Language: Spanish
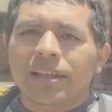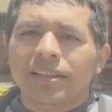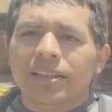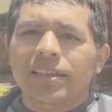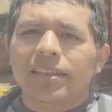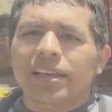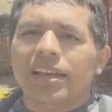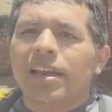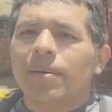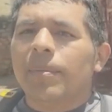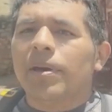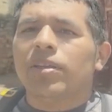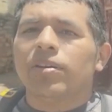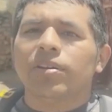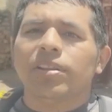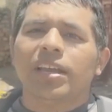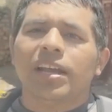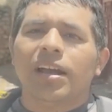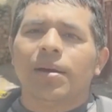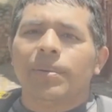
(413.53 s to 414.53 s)
Dice que
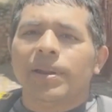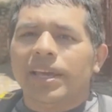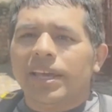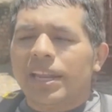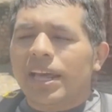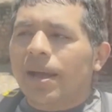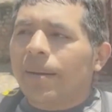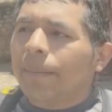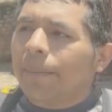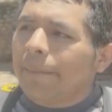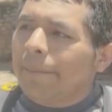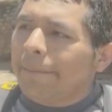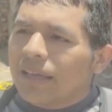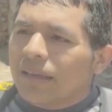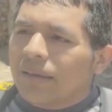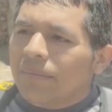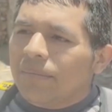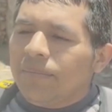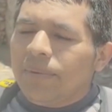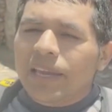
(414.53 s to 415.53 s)
Amador de Cabrera
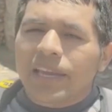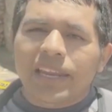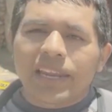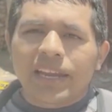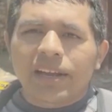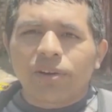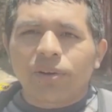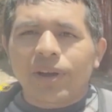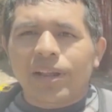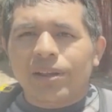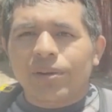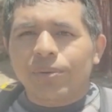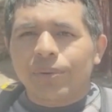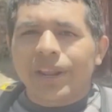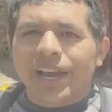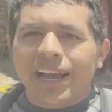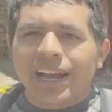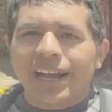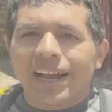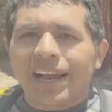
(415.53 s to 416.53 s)
viene con el
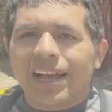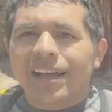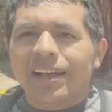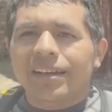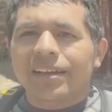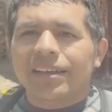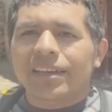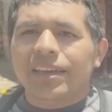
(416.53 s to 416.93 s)
curaca